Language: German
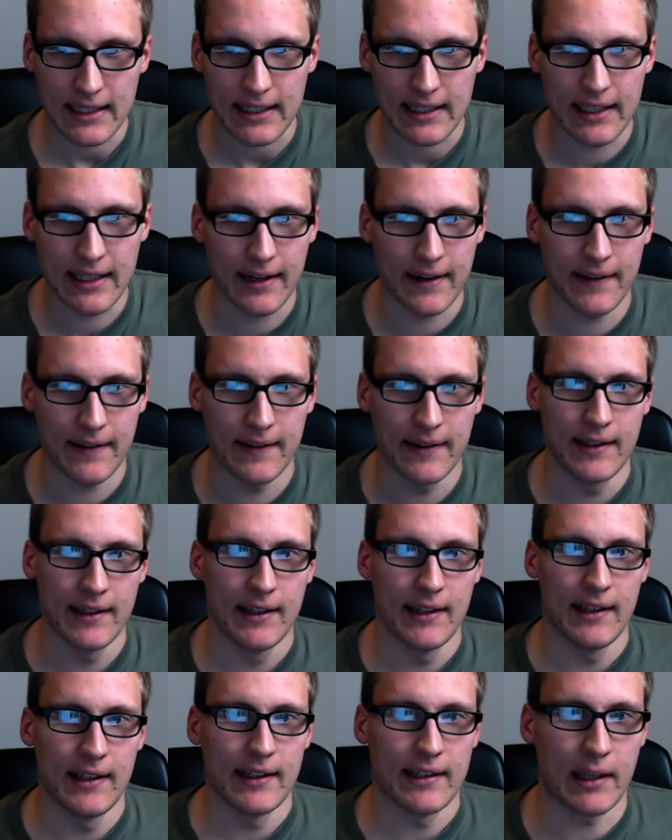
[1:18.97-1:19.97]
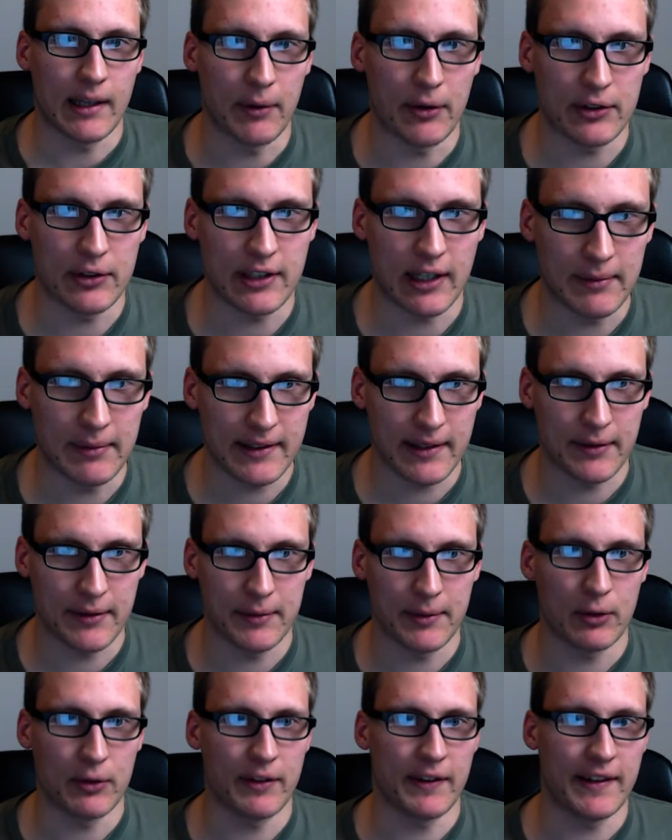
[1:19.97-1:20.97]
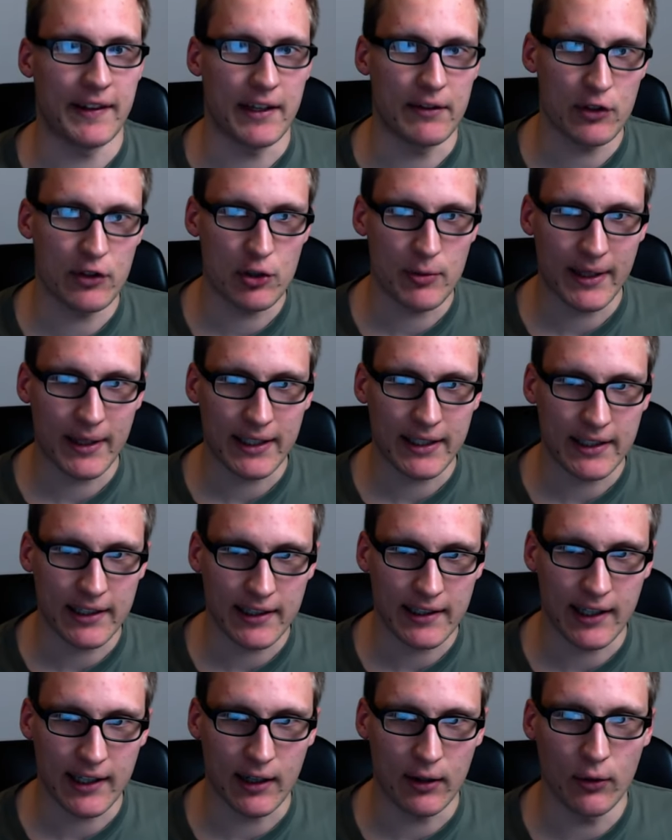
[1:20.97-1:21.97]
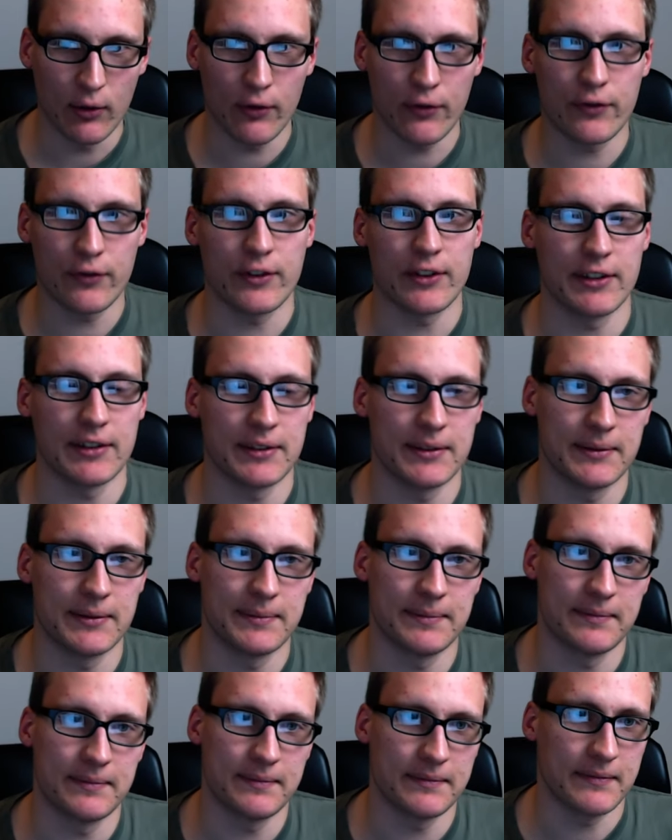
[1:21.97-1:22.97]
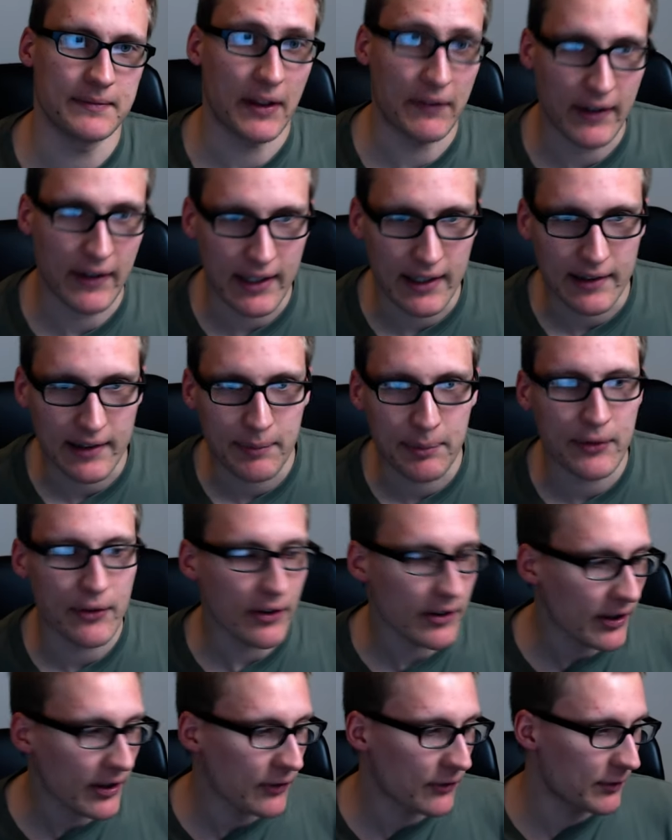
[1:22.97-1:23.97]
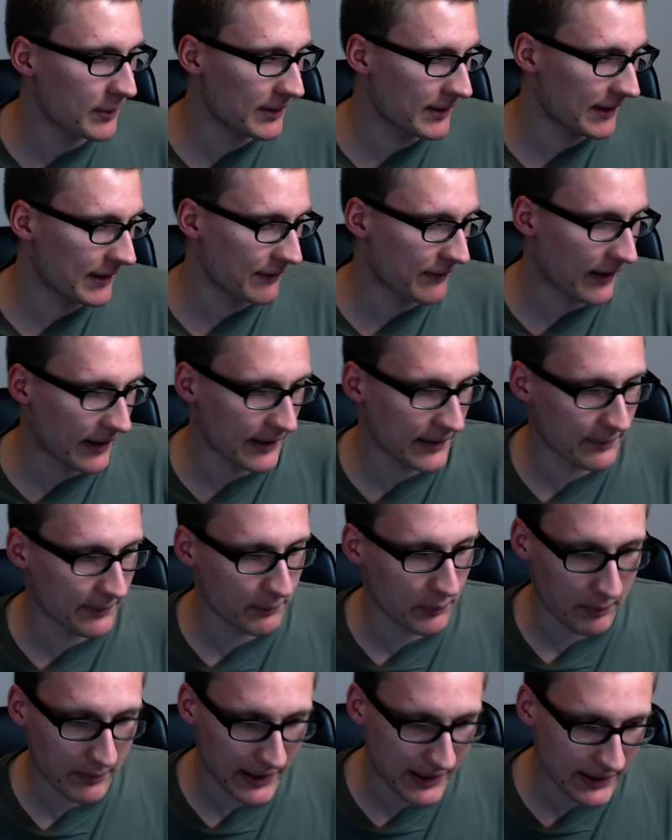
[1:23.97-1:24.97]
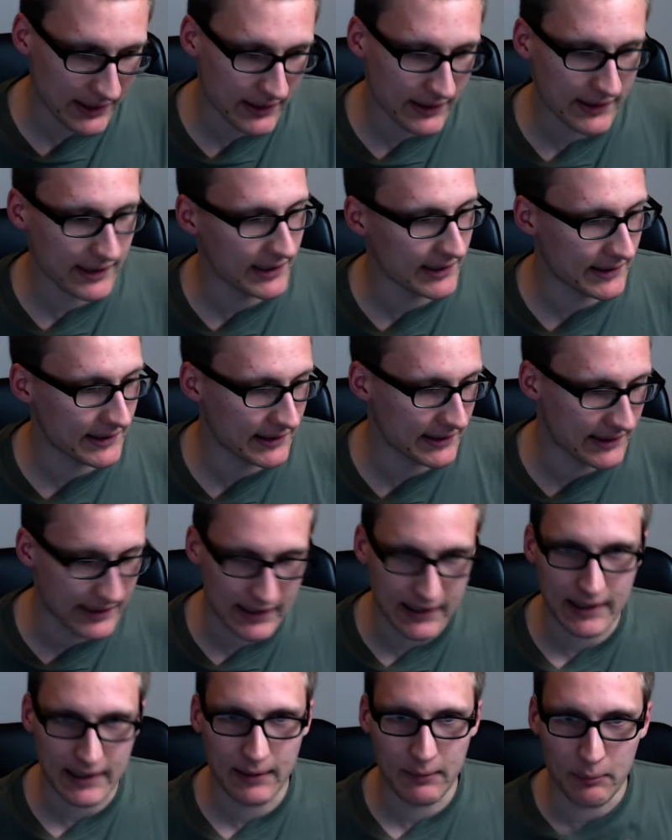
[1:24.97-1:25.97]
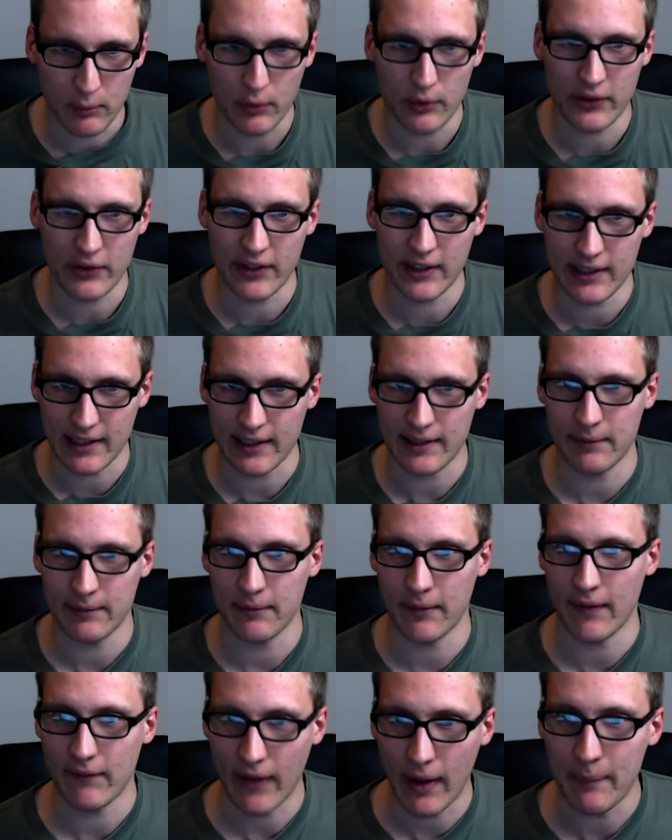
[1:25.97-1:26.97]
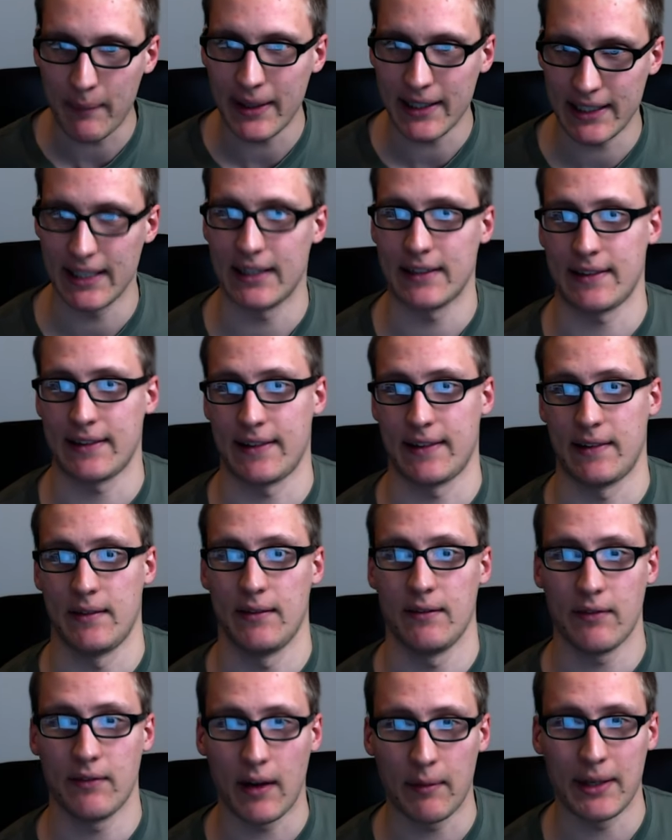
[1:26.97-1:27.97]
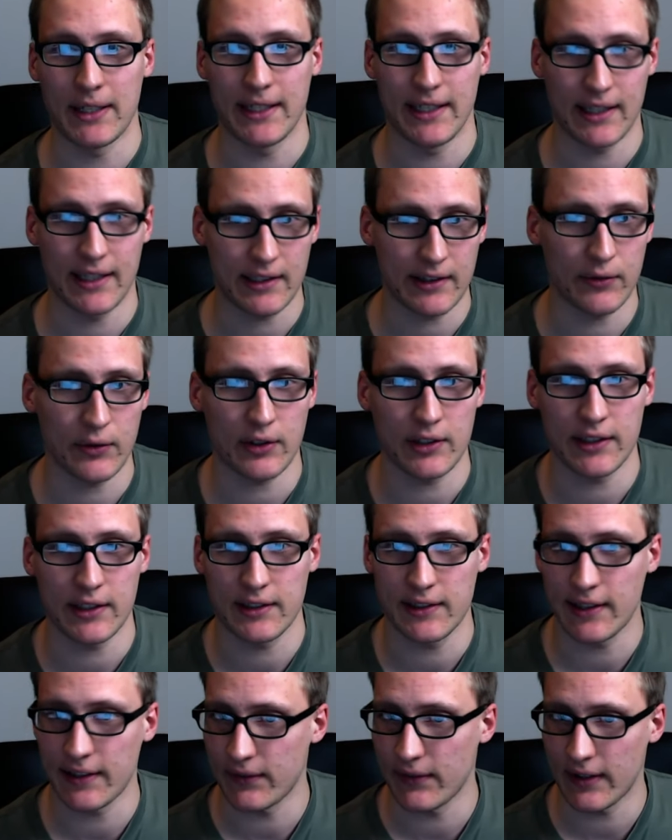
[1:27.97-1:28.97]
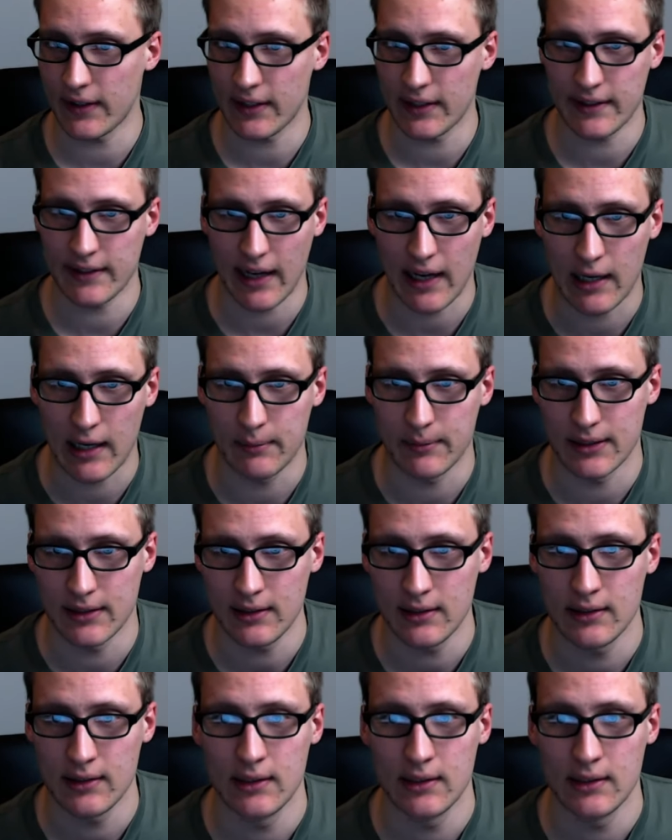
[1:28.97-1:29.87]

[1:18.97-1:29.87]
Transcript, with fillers: ja, ich habe auch damals habe ich mir auch einen Sandwichmaker gekauft. Ähm, das war ganz besonders für mich. Das war ein Moment, da muss ich, also war mein Herz war mein Herz wirklich, das war der Hammer.